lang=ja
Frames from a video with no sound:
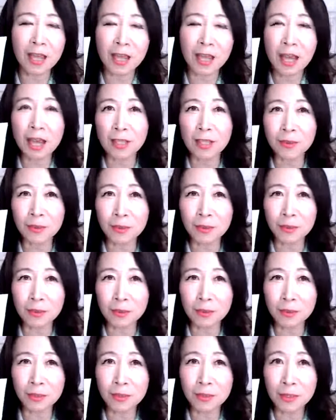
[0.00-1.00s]
あ
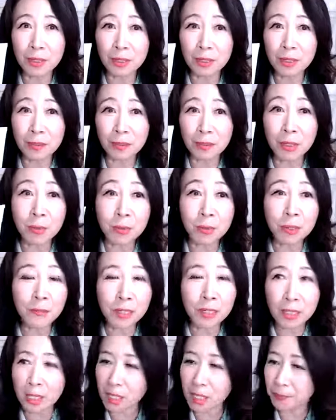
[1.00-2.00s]
のー、まあこれは
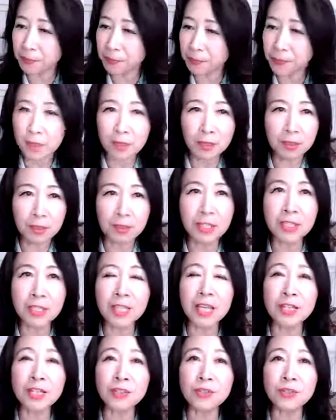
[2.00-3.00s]
ね、に
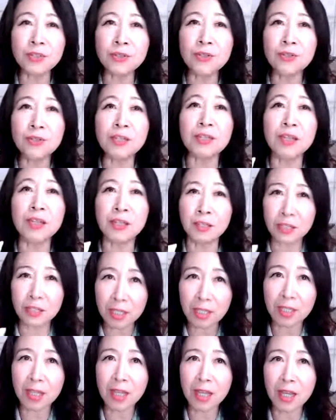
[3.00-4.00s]
せんじゅうにねん
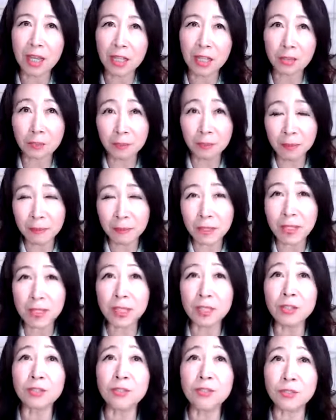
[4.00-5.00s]
にあの
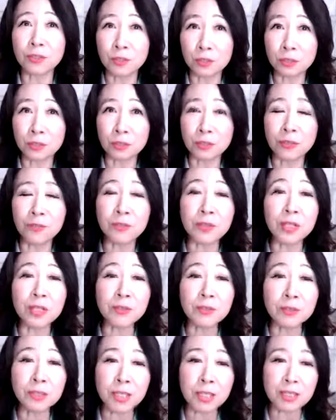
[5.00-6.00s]
ビバリーヒルズの皮膚科
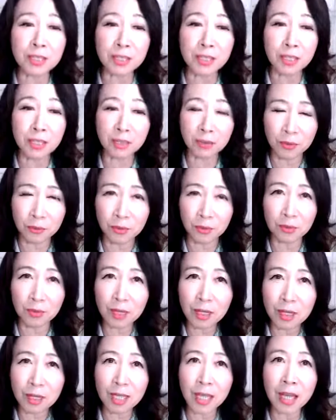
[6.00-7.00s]
の先生の
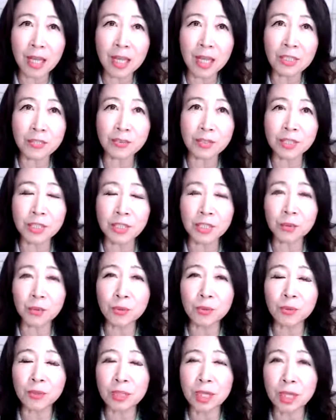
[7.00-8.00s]
開発した
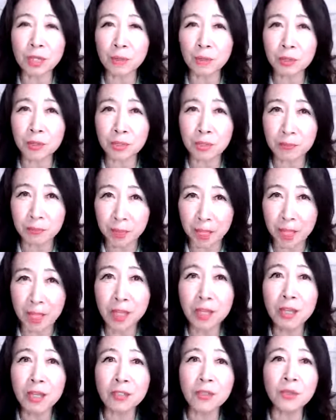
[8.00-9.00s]
ドクターコスメ。
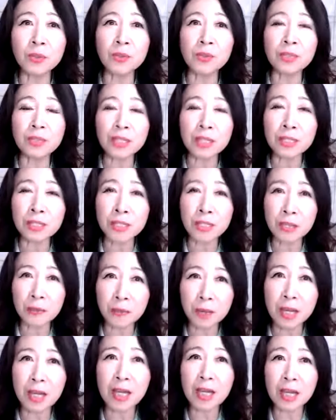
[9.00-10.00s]
で、この先生
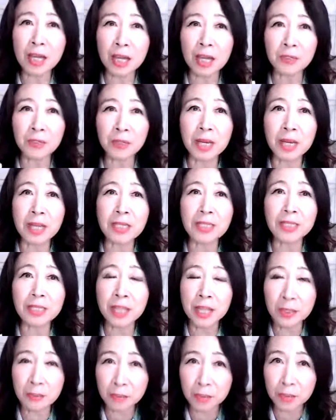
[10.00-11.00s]
はあの
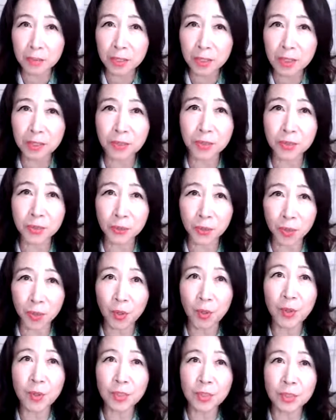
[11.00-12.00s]
細胞技術
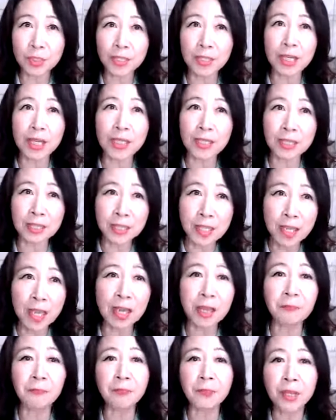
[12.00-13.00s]
を使っ
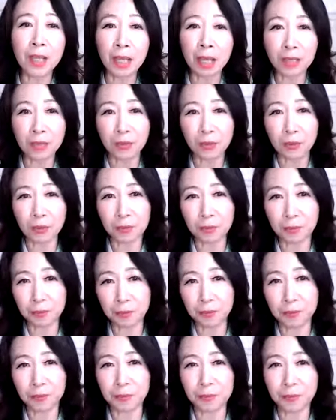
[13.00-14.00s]
たあの
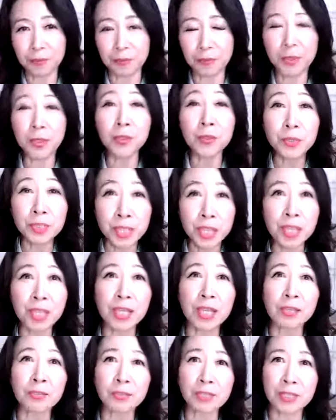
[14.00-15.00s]
美容整
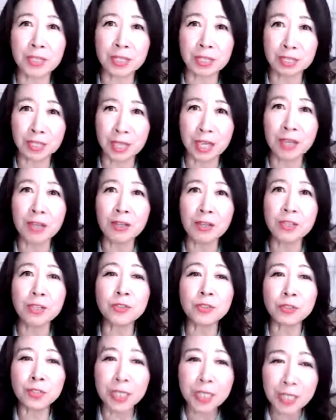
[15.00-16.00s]
形の先生で、
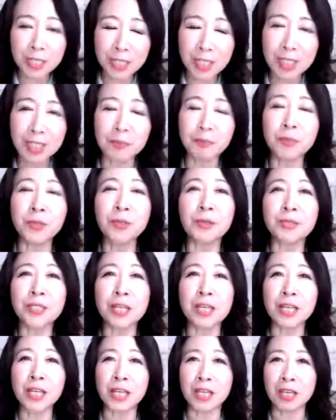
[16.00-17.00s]
その先生に美容
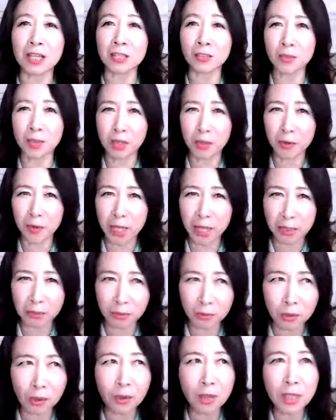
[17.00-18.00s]
整形、それをや
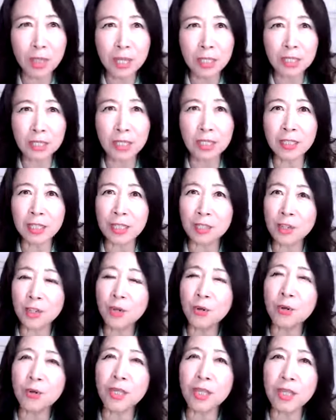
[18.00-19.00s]
るとだいたい日
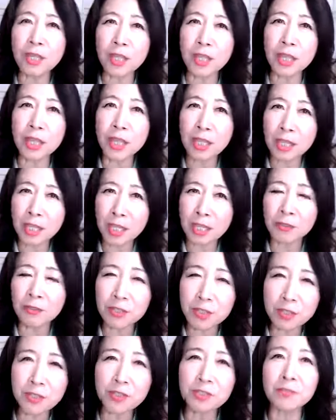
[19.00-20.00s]
本円でひゃく
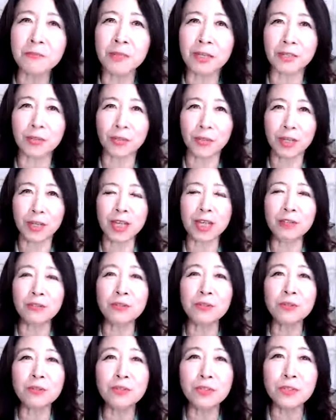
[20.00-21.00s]
にじゅうまんとかひゃく
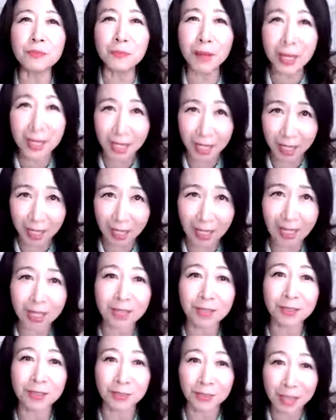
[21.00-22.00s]
ごじゅうまんえんか
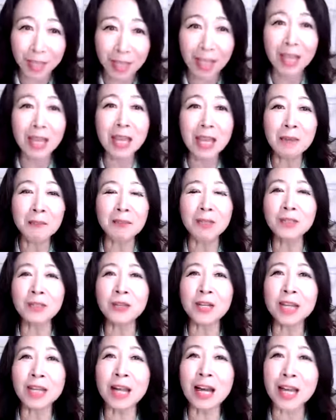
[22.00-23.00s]
かるので、まあ、そ
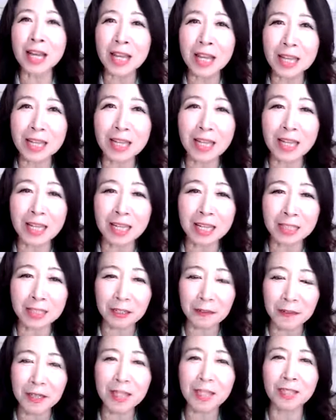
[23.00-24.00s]
れが払えない
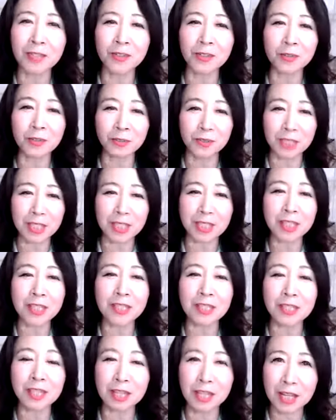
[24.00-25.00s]
方はっていうことで先
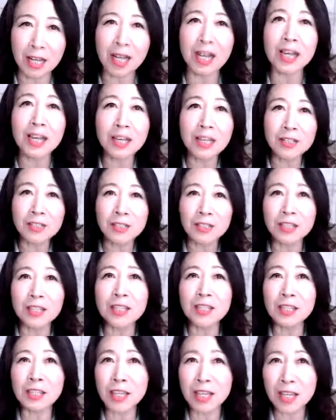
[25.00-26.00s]
生が
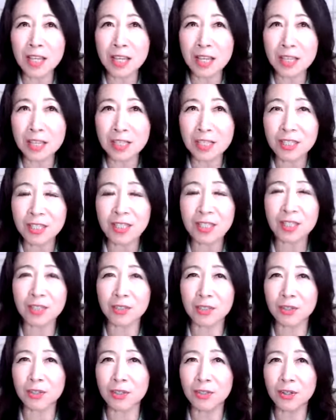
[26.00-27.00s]

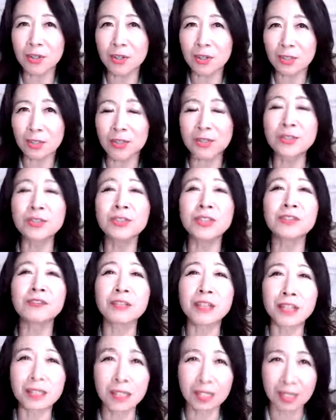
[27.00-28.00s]
スキンケアシリーズ作ってく
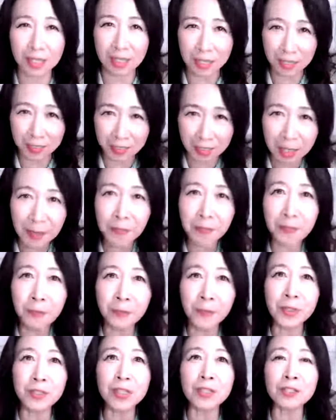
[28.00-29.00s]
ださったんですね。
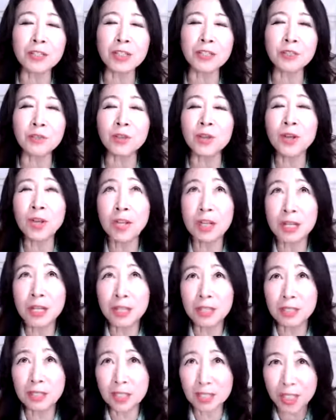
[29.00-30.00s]
私はその
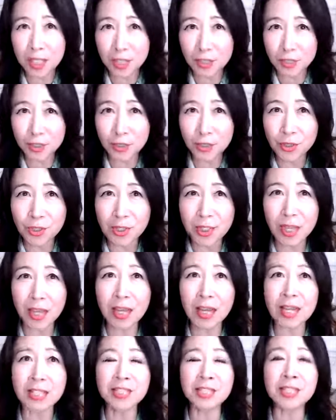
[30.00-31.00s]
にせんじゅうにねん、
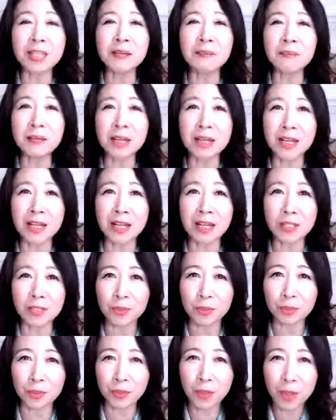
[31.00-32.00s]
はちねんまえから
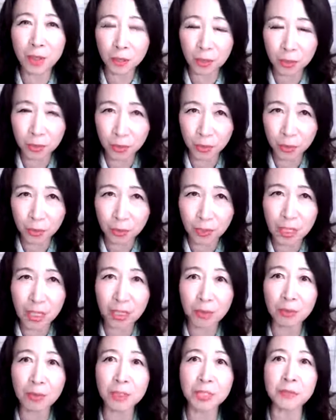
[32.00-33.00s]
その
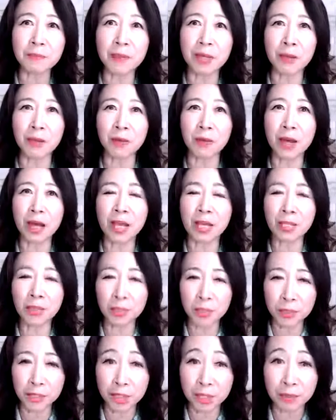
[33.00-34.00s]
ドクターコスメを愛
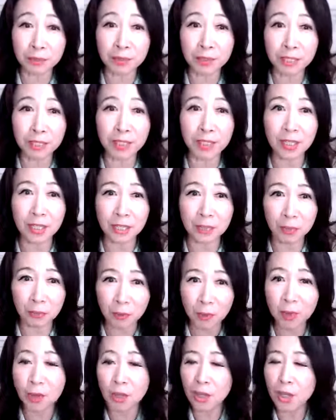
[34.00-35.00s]
用してるんですけれど
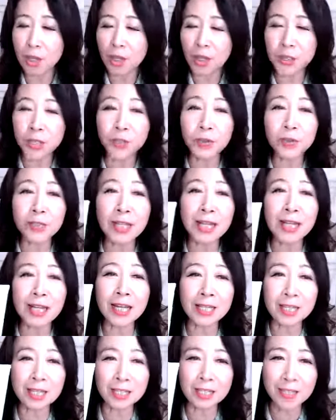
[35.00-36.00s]
も、その
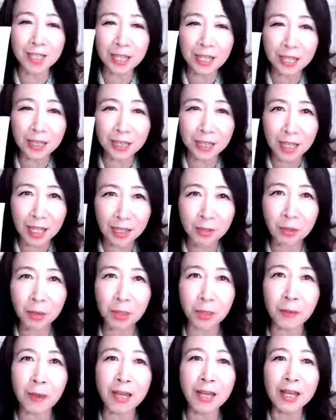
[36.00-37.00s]
中で絶対こ
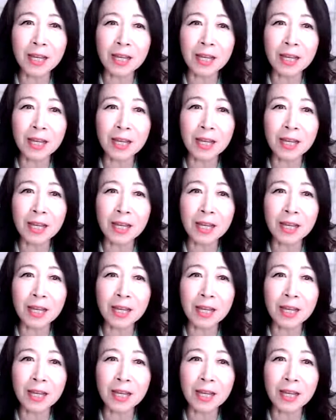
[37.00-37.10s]
れは